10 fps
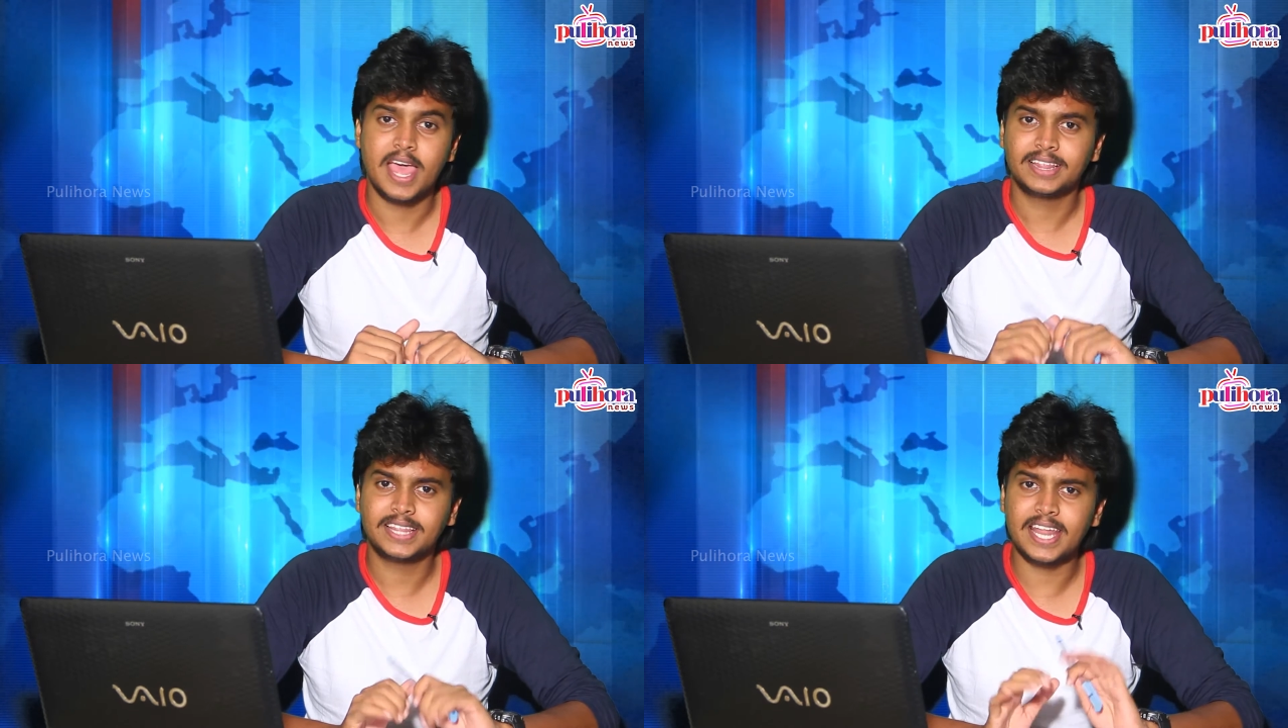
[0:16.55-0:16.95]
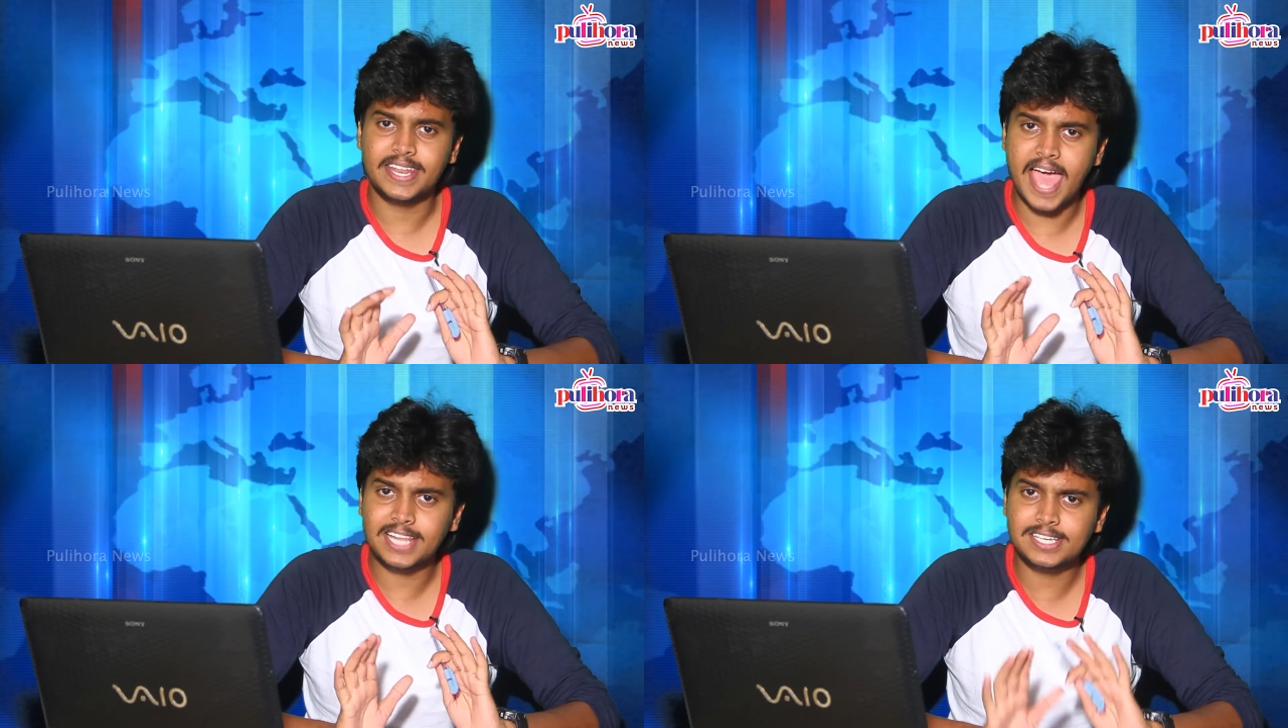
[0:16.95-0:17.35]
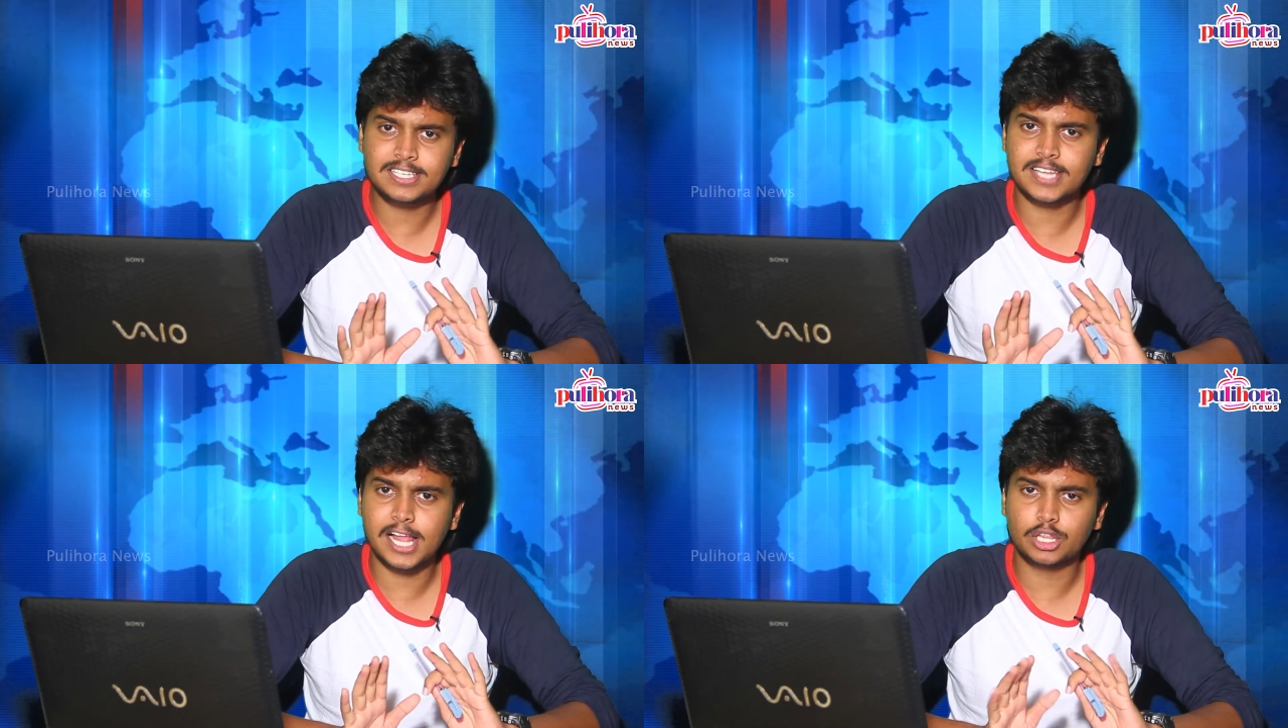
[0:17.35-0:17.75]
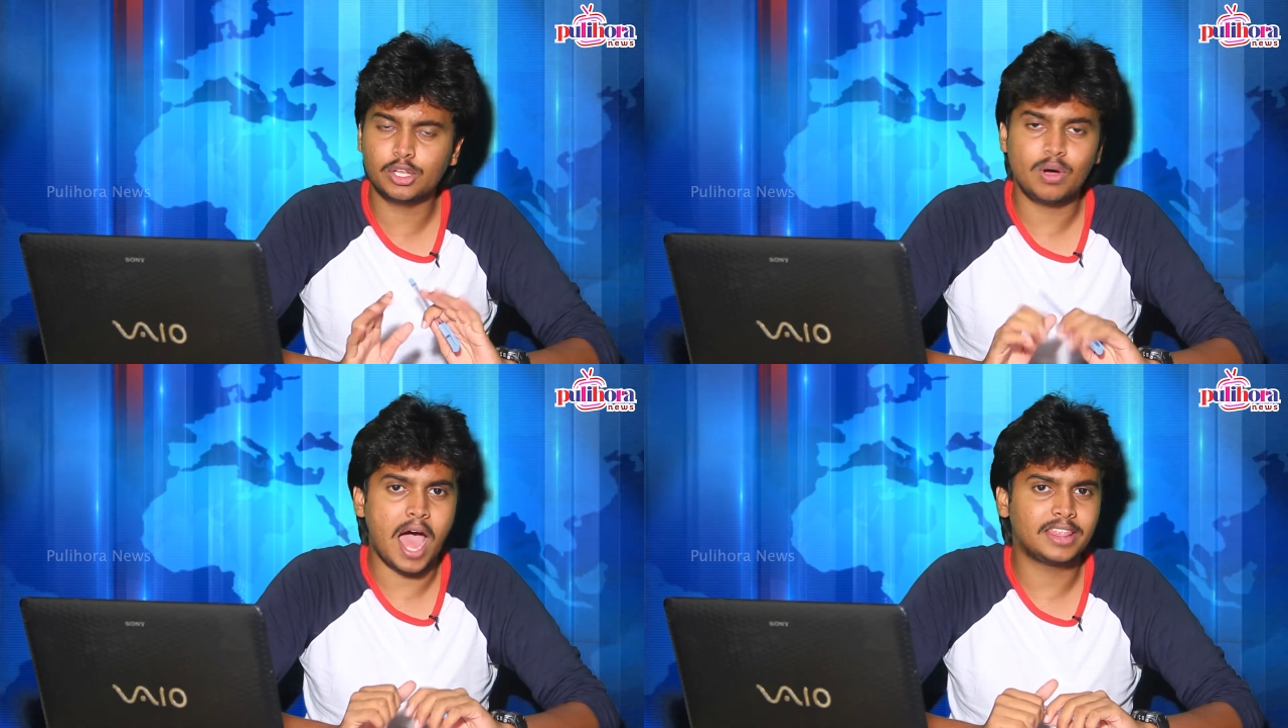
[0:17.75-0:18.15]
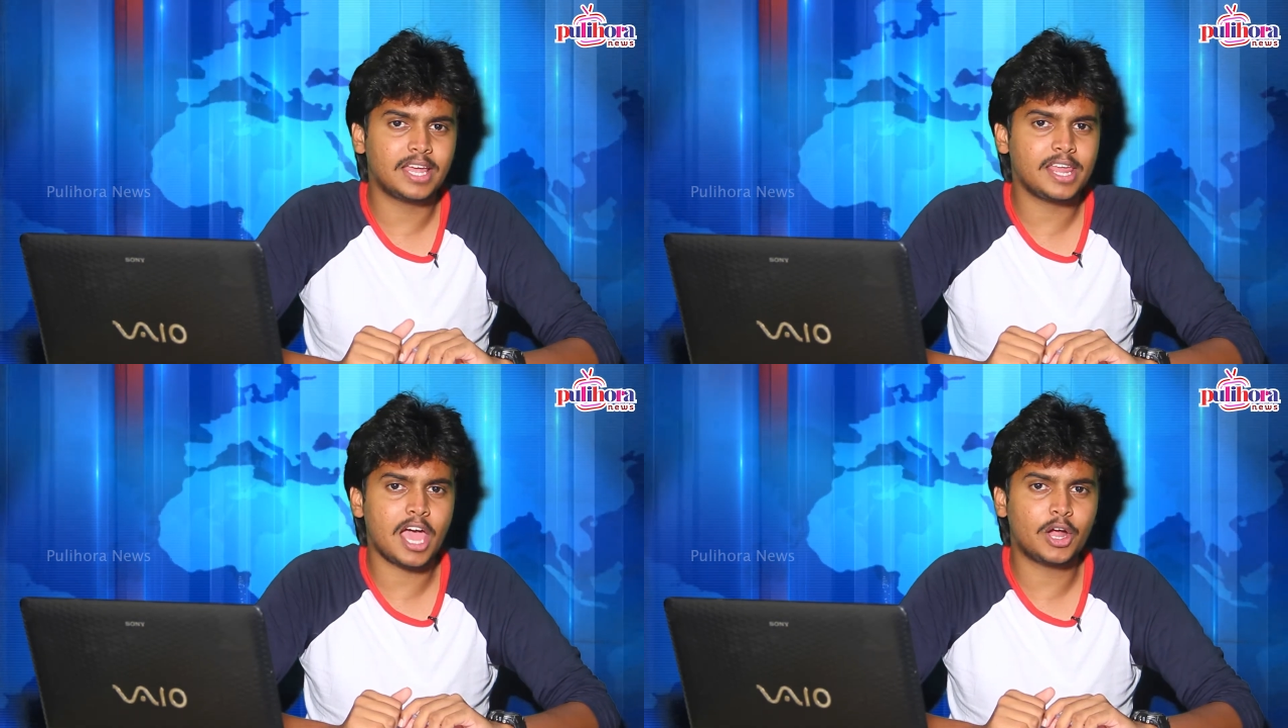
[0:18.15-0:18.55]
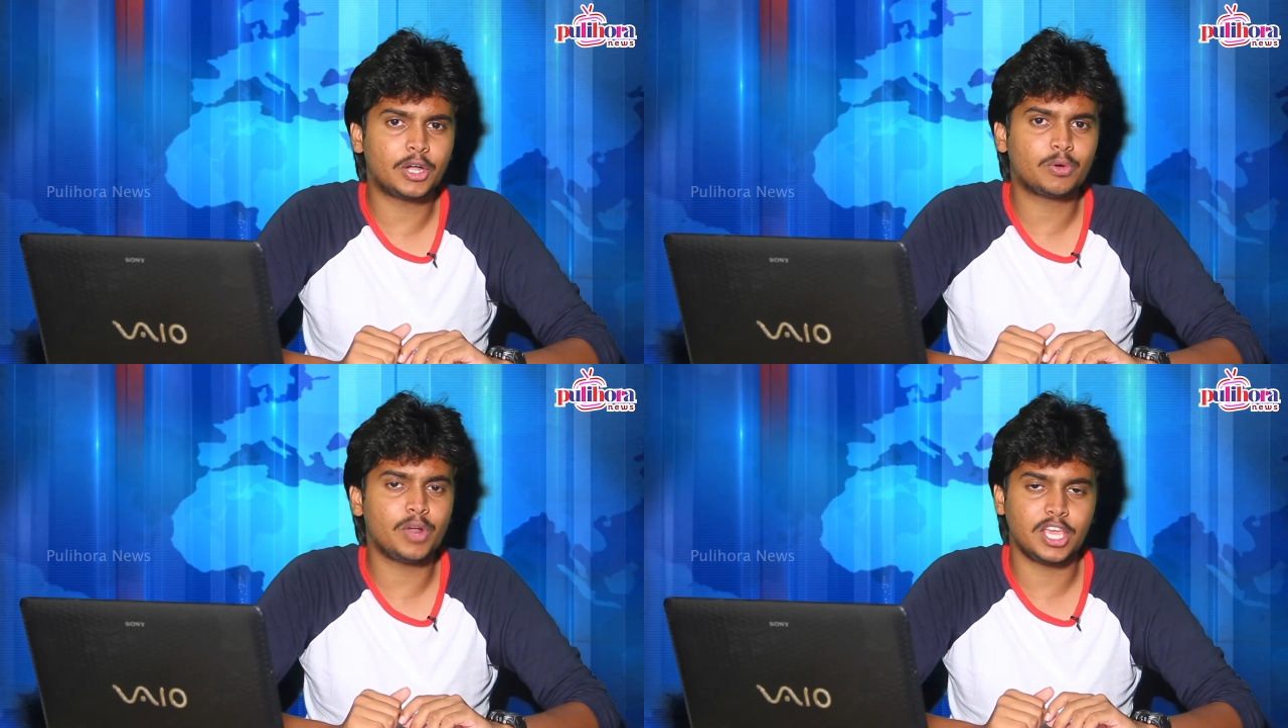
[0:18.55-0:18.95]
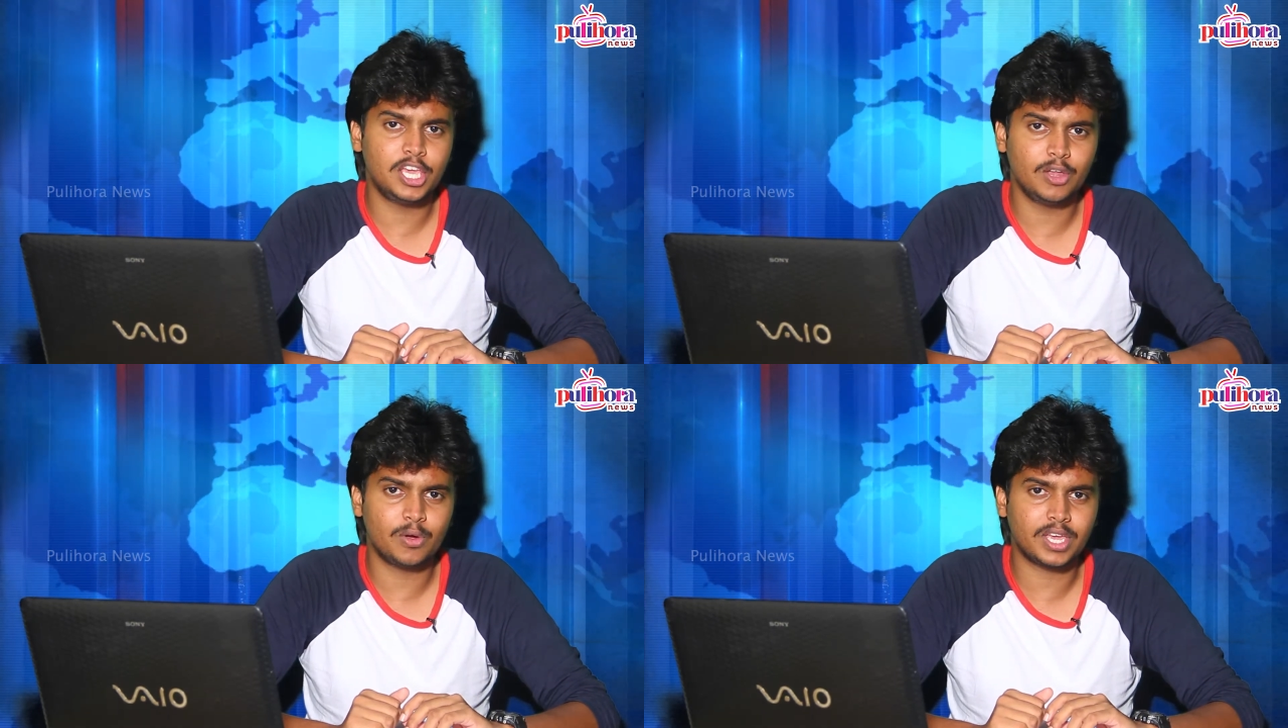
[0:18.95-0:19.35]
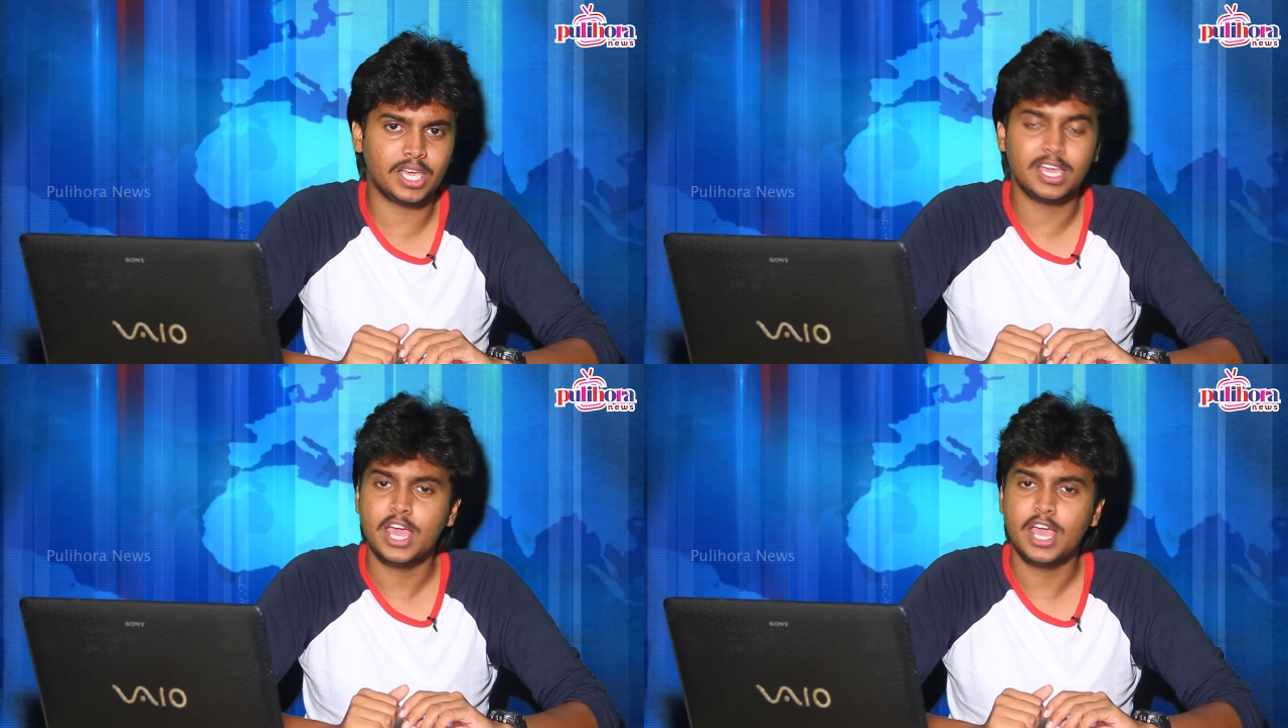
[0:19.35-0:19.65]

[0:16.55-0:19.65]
తన న్యాచురల్ స్టైల్తో అందరినీ ఆకట్టుకున్న ఈ హీరోకి